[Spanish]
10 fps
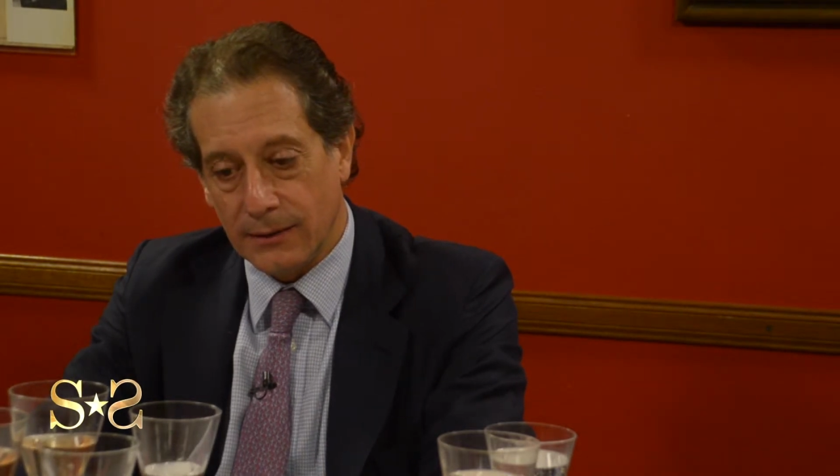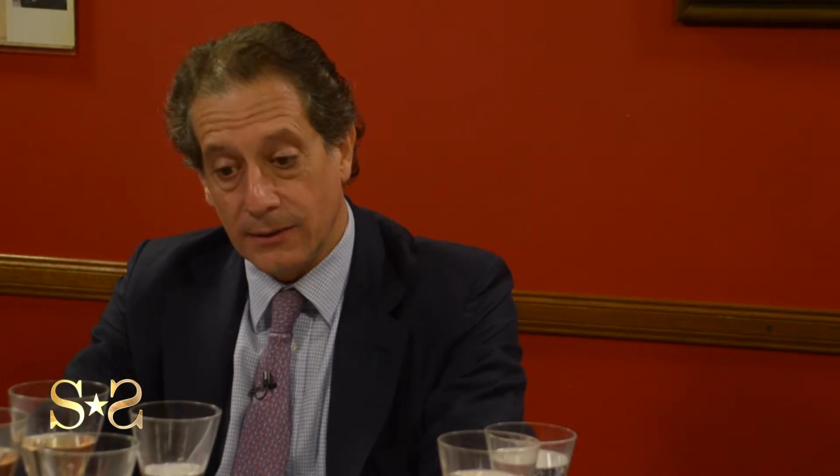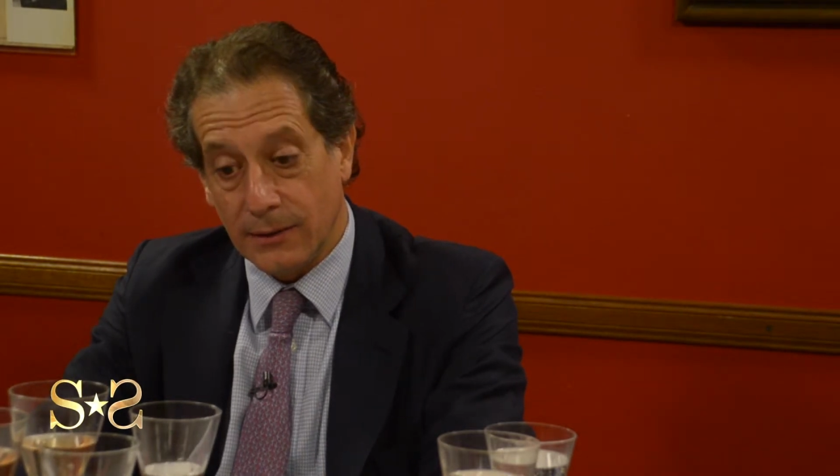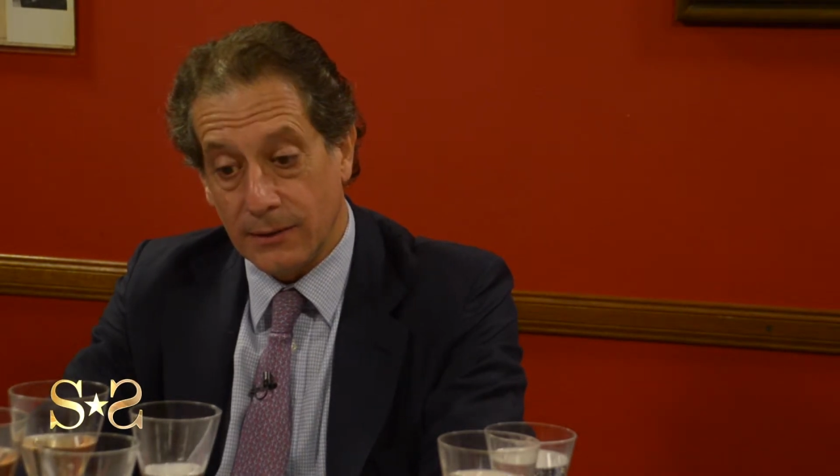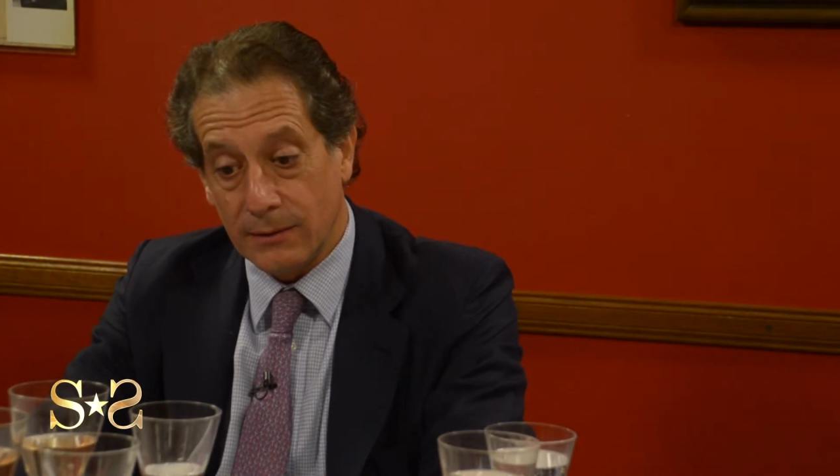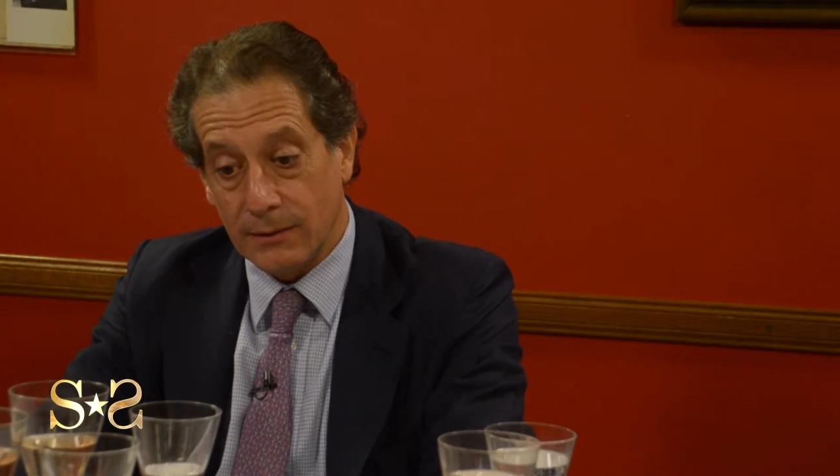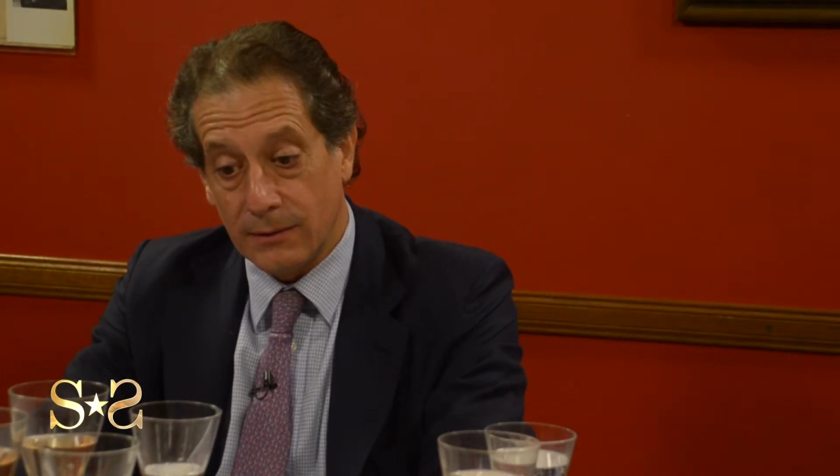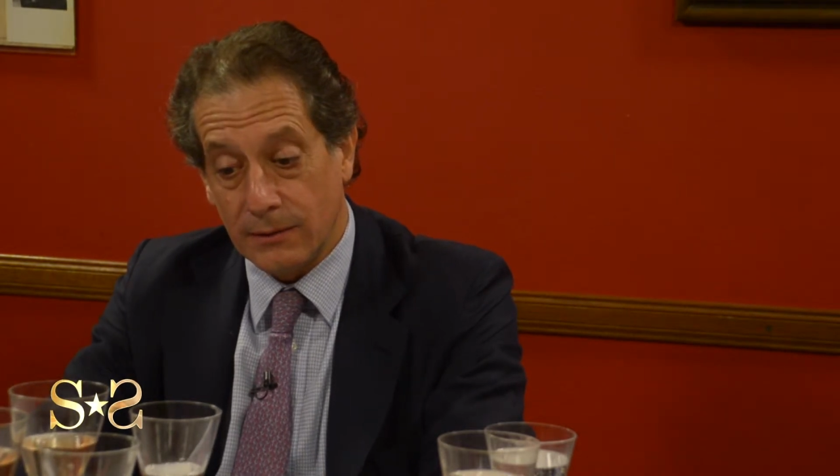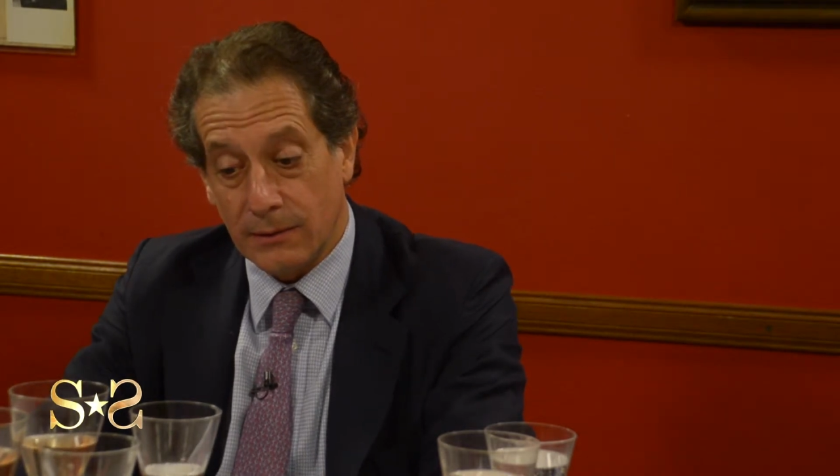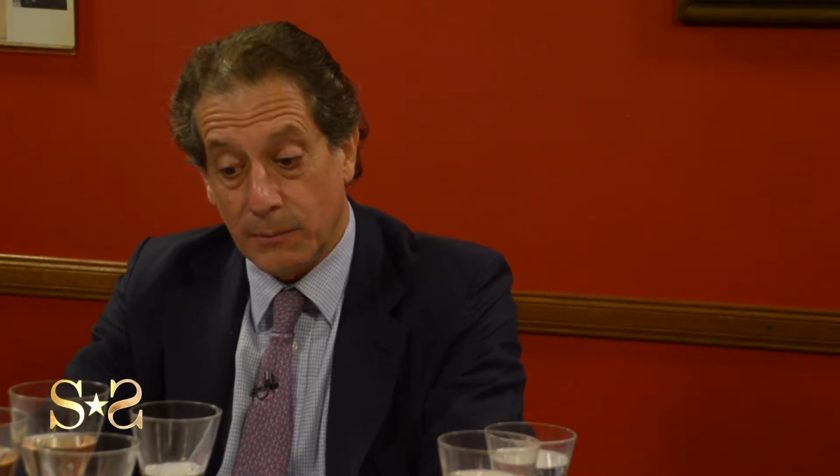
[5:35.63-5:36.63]
no,
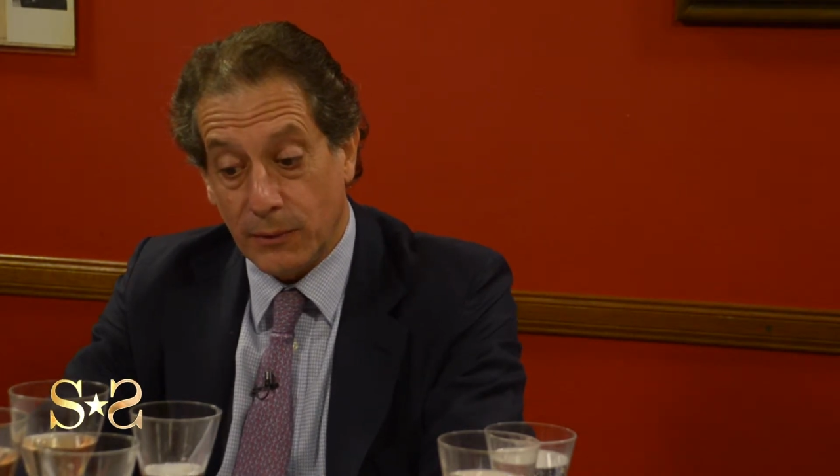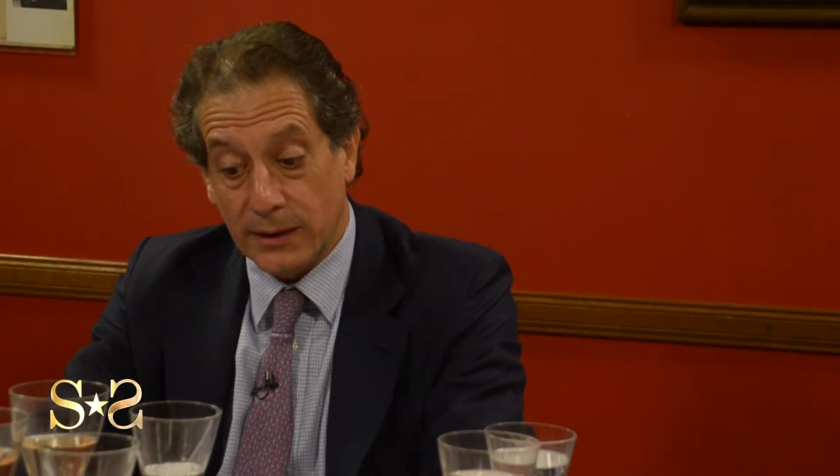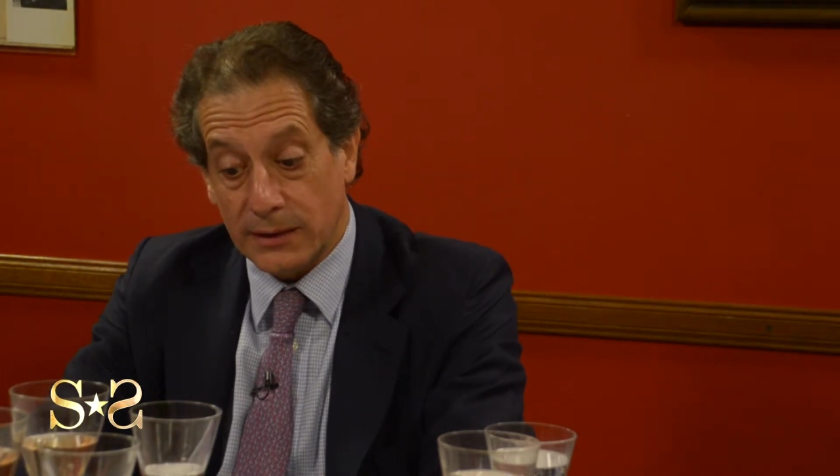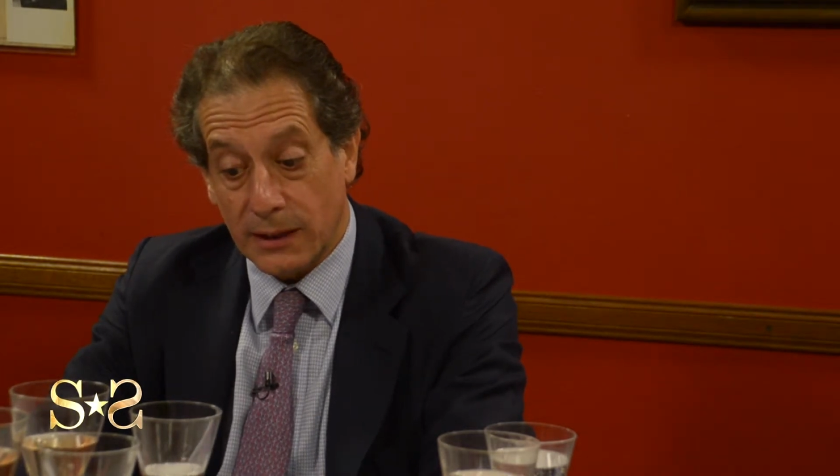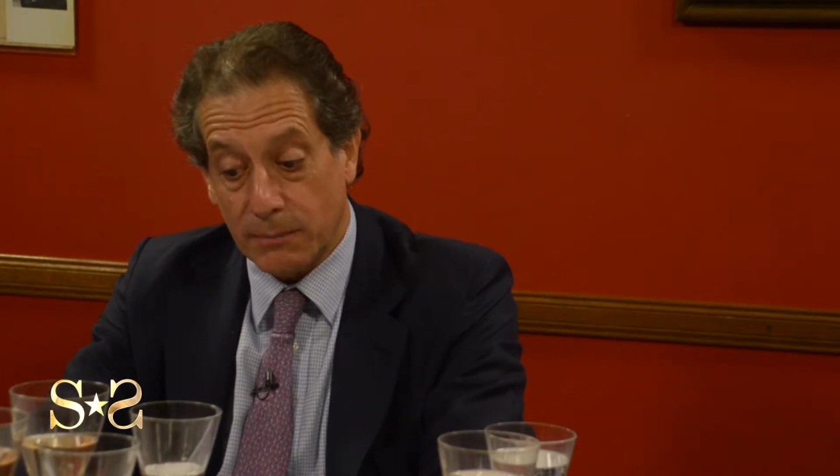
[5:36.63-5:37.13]
no, puede ser